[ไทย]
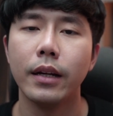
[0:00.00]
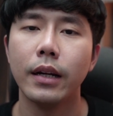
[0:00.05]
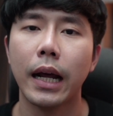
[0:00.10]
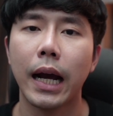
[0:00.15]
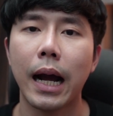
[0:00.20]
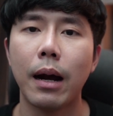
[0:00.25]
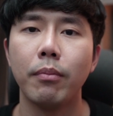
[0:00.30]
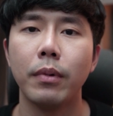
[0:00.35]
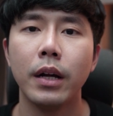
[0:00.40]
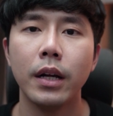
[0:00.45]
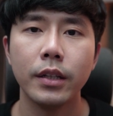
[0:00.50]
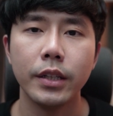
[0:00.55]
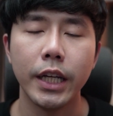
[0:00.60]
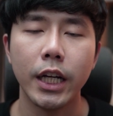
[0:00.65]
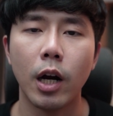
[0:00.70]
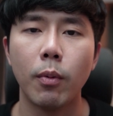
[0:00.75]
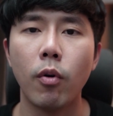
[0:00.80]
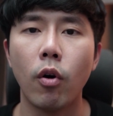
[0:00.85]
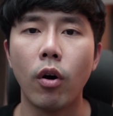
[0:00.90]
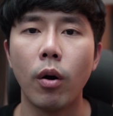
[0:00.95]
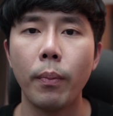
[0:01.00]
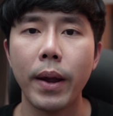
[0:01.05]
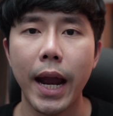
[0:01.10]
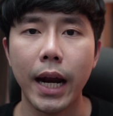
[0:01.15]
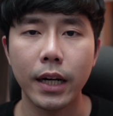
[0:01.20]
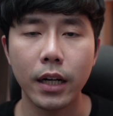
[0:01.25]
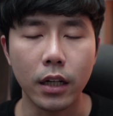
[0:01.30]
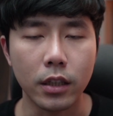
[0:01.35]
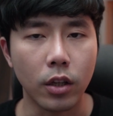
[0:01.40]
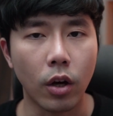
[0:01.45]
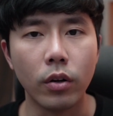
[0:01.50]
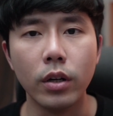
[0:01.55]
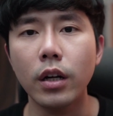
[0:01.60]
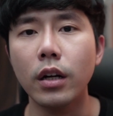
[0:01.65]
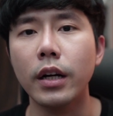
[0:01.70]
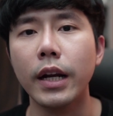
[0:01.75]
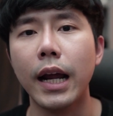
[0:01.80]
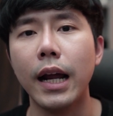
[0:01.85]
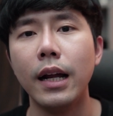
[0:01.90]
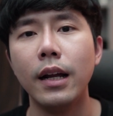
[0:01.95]
นะครับที่เขาบอกว่าเพก
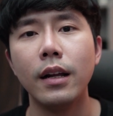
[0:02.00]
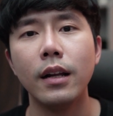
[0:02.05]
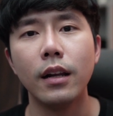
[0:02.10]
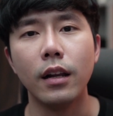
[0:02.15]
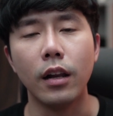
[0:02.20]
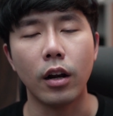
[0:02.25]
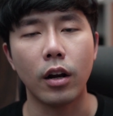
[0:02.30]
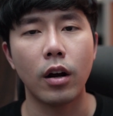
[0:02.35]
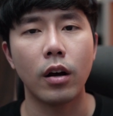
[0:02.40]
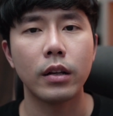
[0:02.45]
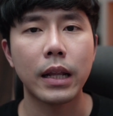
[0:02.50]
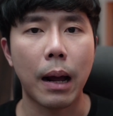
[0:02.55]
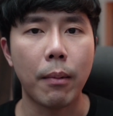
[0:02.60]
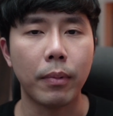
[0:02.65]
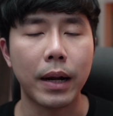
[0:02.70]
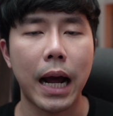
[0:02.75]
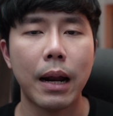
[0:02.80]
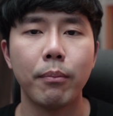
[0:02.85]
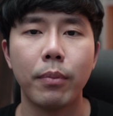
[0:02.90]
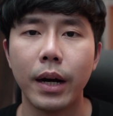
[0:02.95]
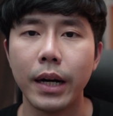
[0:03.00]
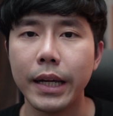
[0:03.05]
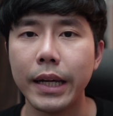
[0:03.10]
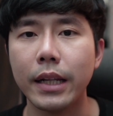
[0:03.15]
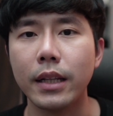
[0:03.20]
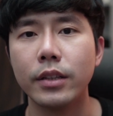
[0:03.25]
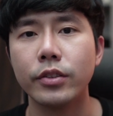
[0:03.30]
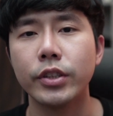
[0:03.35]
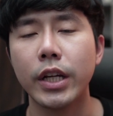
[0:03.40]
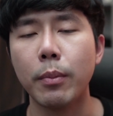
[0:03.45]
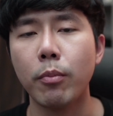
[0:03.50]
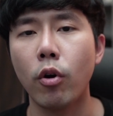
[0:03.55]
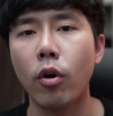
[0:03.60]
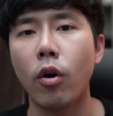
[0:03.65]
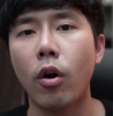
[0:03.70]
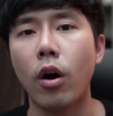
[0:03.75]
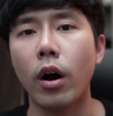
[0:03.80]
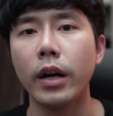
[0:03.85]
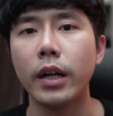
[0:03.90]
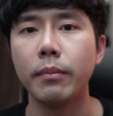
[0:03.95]
1:1เนี่ยแล้วก็ทำการผลิต
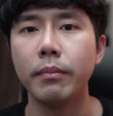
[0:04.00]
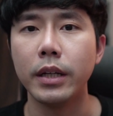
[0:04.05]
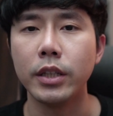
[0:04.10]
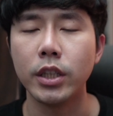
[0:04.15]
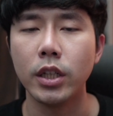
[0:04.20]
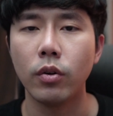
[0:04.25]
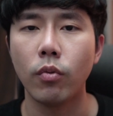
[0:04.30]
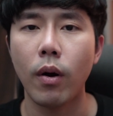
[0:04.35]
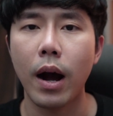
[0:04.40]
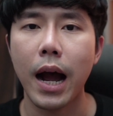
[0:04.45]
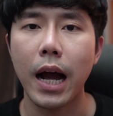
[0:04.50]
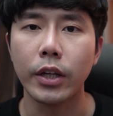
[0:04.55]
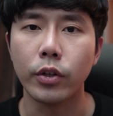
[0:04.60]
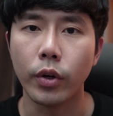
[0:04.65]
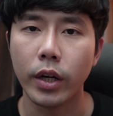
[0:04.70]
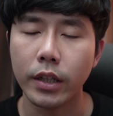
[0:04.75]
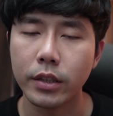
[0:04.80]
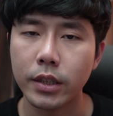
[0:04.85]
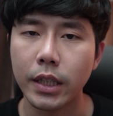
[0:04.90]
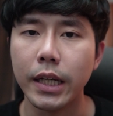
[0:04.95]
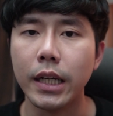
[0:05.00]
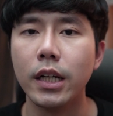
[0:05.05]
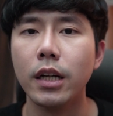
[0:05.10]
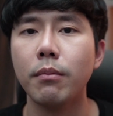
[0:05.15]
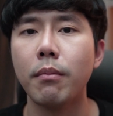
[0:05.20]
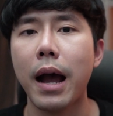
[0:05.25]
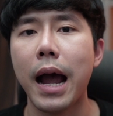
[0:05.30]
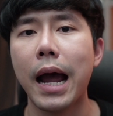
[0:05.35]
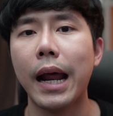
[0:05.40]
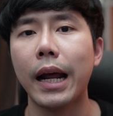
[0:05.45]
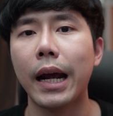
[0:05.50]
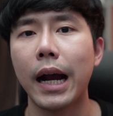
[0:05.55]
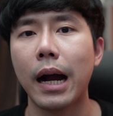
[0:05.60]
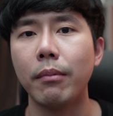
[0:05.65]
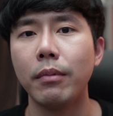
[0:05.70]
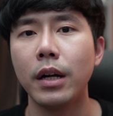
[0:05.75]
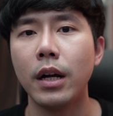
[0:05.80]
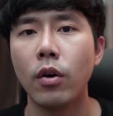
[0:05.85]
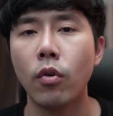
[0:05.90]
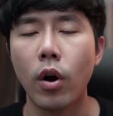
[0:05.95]
Stablecoin ที่มีชื่อว่า USDC ขึ้นมานะครับ
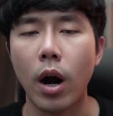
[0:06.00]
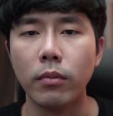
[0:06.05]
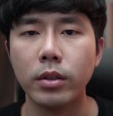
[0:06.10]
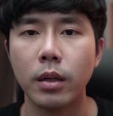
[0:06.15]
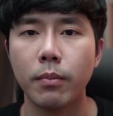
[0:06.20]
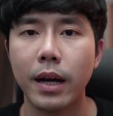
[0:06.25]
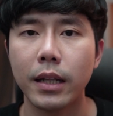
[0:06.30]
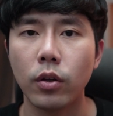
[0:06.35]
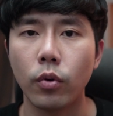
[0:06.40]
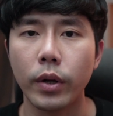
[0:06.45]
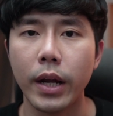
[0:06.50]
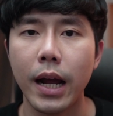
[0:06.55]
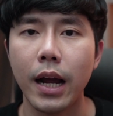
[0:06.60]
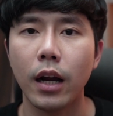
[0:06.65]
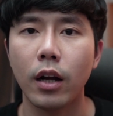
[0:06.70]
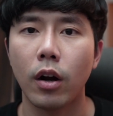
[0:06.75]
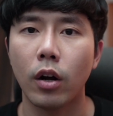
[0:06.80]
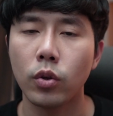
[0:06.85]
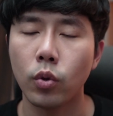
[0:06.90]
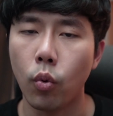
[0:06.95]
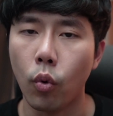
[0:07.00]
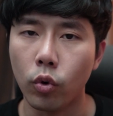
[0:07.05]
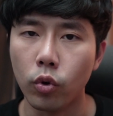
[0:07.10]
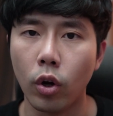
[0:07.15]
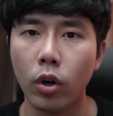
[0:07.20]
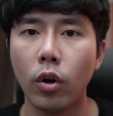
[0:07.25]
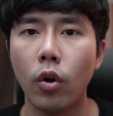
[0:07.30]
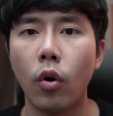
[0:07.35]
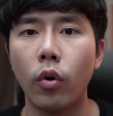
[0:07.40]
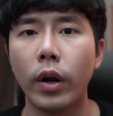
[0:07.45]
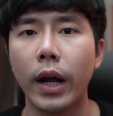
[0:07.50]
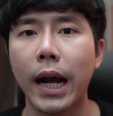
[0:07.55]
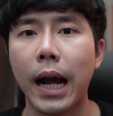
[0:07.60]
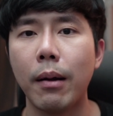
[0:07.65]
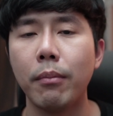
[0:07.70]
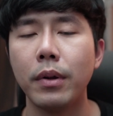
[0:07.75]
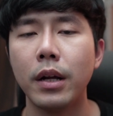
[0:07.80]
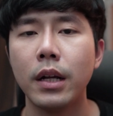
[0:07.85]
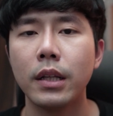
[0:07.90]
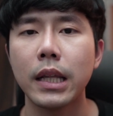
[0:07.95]
ความเชื่อมั่นตรงนี้ก็ถูกลดลงนะครั
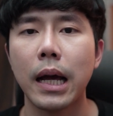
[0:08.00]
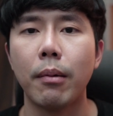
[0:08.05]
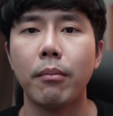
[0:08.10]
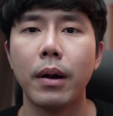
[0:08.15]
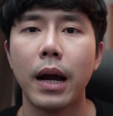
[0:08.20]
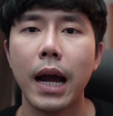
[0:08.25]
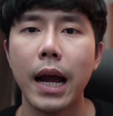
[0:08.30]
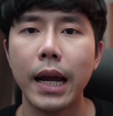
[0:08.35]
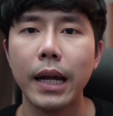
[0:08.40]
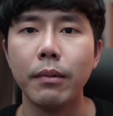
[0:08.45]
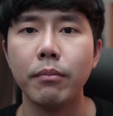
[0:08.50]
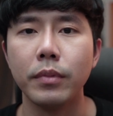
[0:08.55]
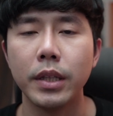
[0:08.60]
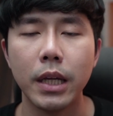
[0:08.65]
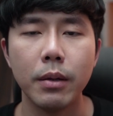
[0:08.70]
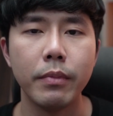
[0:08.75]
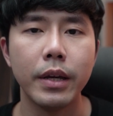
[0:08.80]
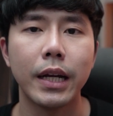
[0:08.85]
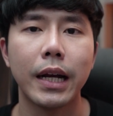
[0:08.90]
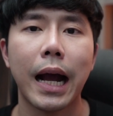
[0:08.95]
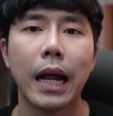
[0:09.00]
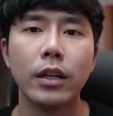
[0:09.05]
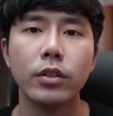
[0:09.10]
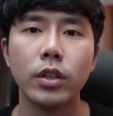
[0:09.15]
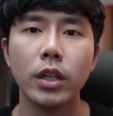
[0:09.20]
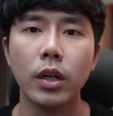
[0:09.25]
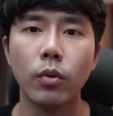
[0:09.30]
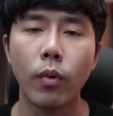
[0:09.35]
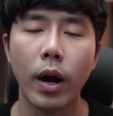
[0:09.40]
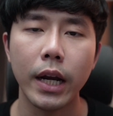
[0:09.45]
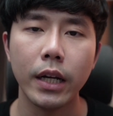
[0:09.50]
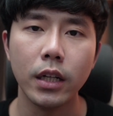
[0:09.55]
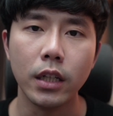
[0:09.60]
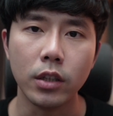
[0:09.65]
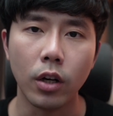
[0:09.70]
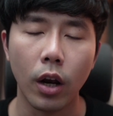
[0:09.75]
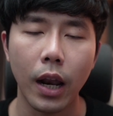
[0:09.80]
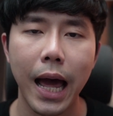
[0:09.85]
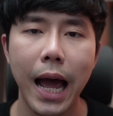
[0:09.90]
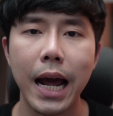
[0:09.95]
บทำให้ที่มีการตึงไว้
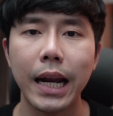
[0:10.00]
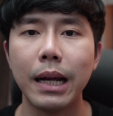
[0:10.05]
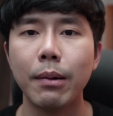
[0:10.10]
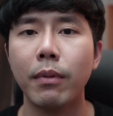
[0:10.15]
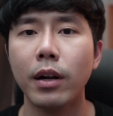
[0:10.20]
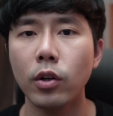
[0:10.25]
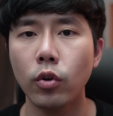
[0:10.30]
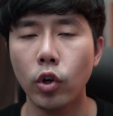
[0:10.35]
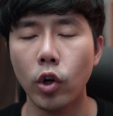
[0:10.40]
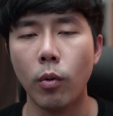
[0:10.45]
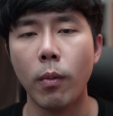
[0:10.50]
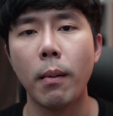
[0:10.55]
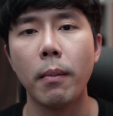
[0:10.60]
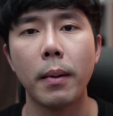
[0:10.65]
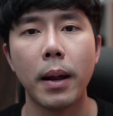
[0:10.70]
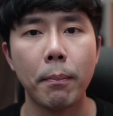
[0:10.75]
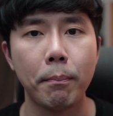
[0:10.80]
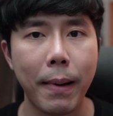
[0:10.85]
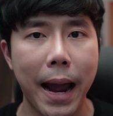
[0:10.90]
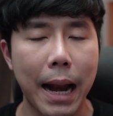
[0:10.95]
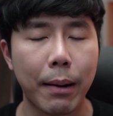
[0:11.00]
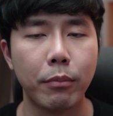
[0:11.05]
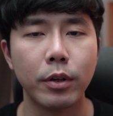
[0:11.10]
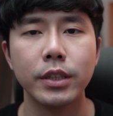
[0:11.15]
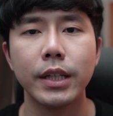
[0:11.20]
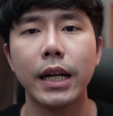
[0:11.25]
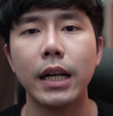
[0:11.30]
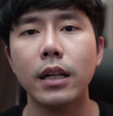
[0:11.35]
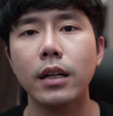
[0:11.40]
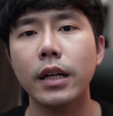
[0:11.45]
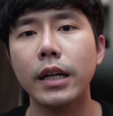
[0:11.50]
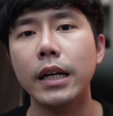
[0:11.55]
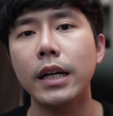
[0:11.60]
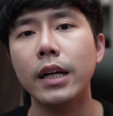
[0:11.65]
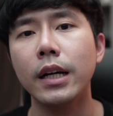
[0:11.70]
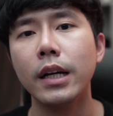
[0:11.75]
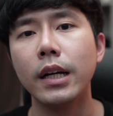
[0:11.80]
$1เนี่ยมันหลุดลงมาประมาณ 8% เลย